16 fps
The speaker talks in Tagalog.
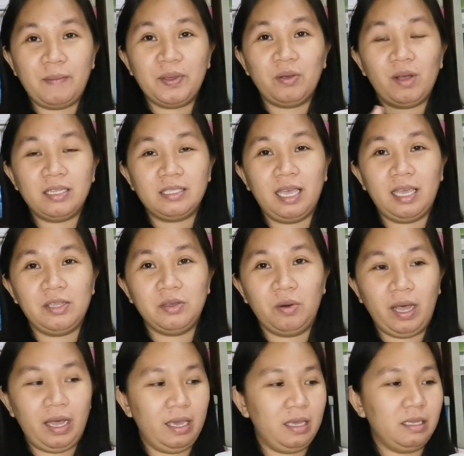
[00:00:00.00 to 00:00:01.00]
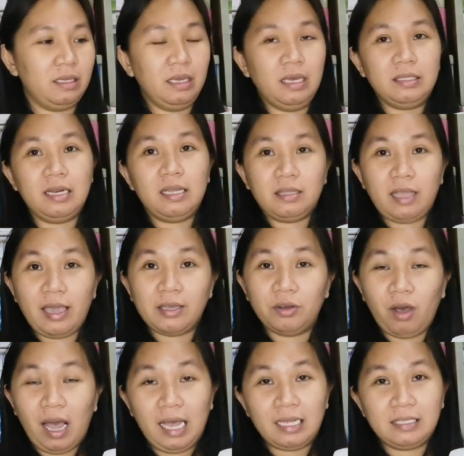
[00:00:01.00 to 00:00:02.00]
Sabi ko nga sa inyo ay
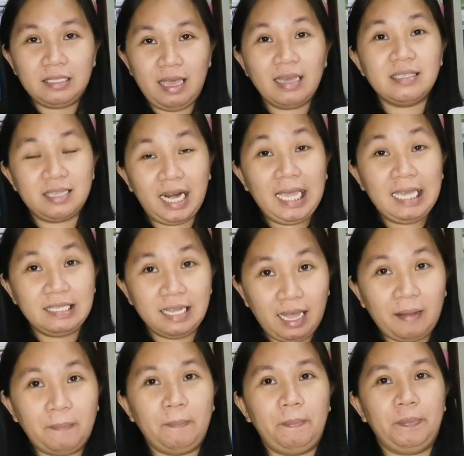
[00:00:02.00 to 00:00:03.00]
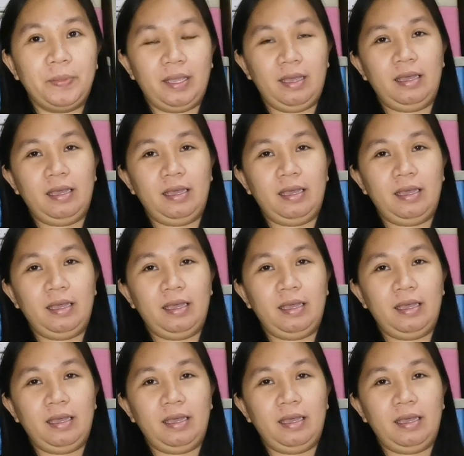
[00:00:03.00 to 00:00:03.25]
tinatake ko as extra income.